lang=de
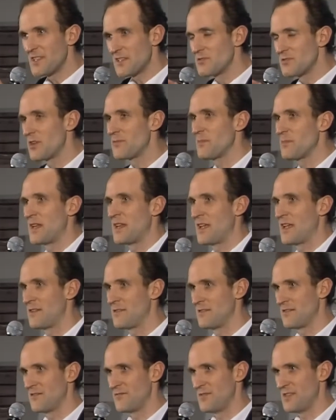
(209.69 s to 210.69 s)
Das hört man
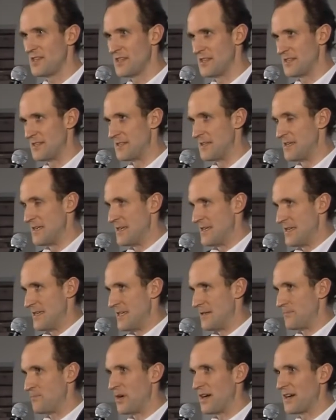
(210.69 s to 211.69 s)
dann irgendwie in
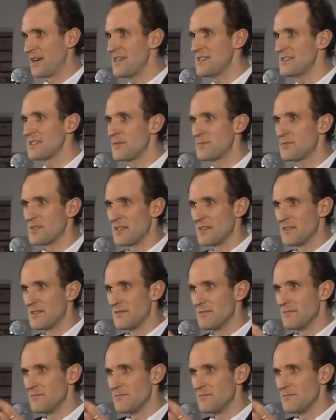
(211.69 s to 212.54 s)
in Paris gibt es eine